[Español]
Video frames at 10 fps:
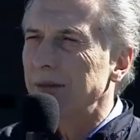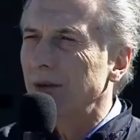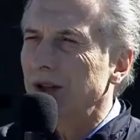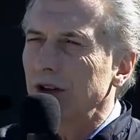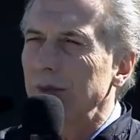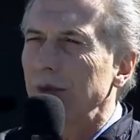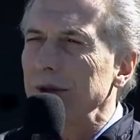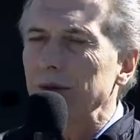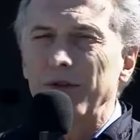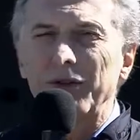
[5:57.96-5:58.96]
porque no
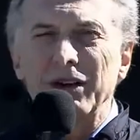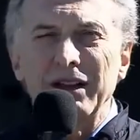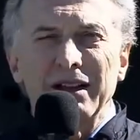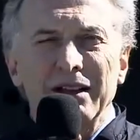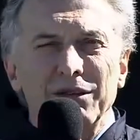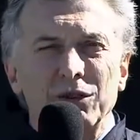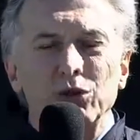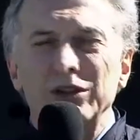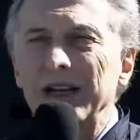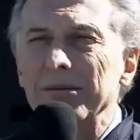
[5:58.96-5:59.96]
podemos
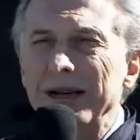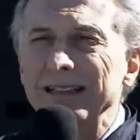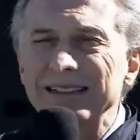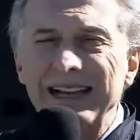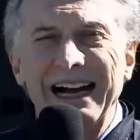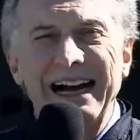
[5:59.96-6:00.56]
frustrar más